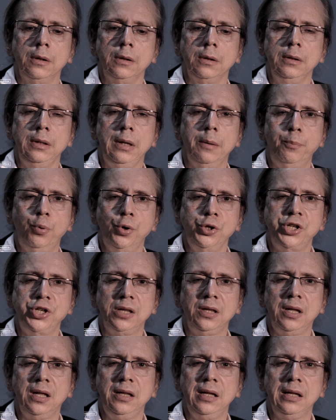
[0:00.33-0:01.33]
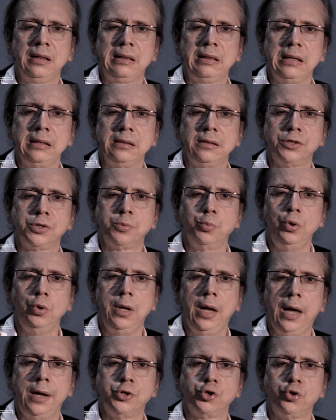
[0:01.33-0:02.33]
Depois de atender tantas
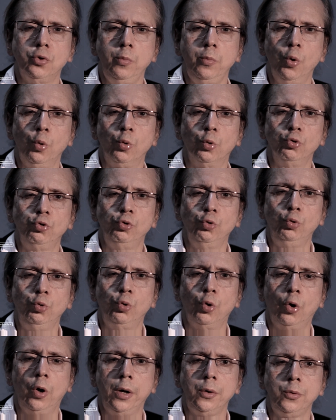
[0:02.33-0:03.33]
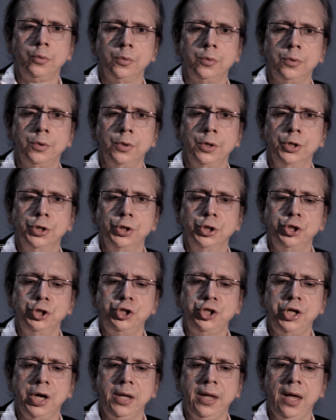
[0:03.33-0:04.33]
mulheres no meu consultório,
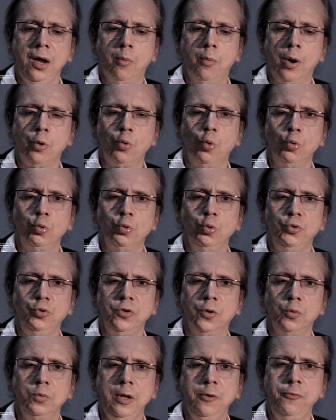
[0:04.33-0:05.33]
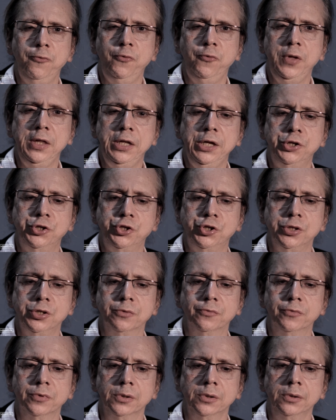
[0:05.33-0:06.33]
cheguei a uma conclusão
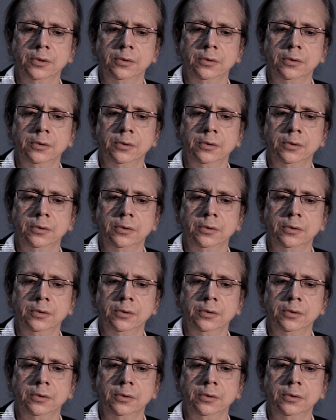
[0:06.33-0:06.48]
definitiva.